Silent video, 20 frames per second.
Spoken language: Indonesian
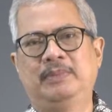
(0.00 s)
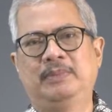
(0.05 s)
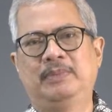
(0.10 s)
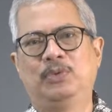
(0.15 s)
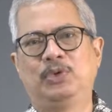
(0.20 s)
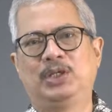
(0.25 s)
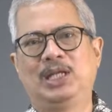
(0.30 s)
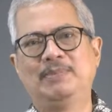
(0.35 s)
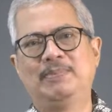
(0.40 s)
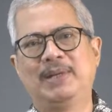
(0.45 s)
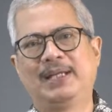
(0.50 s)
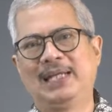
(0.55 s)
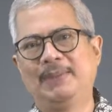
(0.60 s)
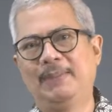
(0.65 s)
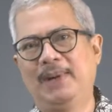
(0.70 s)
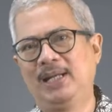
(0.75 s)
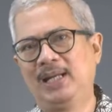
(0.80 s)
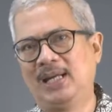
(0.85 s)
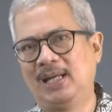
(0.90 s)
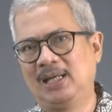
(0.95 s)
Kemudian
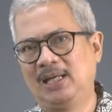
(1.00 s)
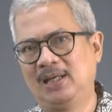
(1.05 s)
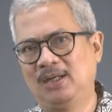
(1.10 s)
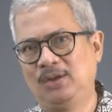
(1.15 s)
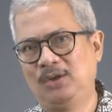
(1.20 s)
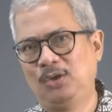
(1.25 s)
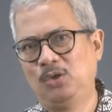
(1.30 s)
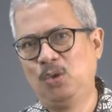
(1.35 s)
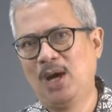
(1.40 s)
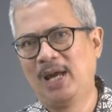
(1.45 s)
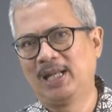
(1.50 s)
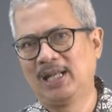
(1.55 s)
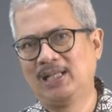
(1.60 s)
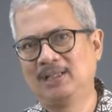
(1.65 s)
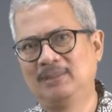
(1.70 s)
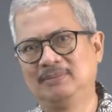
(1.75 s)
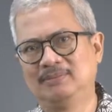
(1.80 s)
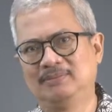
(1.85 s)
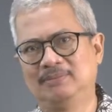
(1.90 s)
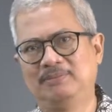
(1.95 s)
bagaimana
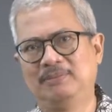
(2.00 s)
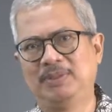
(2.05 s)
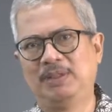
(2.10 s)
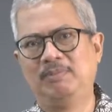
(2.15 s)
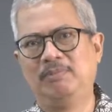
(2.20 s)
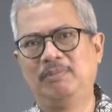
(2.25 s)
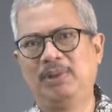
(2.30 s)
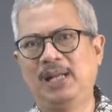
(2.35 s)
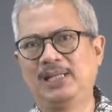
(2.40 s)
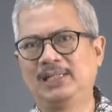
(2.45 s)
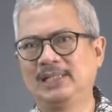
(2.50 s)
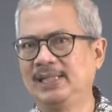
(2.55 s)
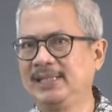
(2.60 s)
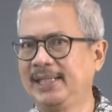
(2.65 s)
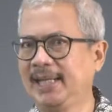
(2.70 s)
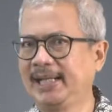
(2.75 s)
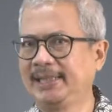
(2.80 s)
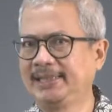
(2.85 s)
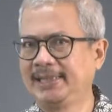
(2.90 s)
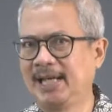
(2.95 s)
luaran pembelajaran
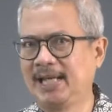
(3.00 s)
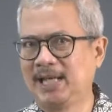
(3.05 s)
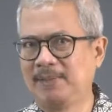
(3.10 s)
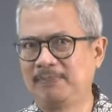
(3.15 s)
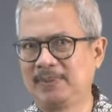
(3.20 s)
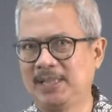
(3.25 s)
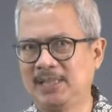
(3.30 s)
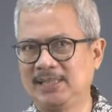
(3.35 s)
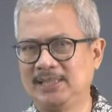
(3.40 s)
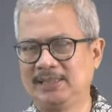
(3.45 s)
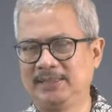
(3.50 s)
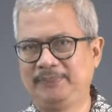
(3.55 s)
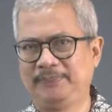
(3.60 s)
yang kita harapkan?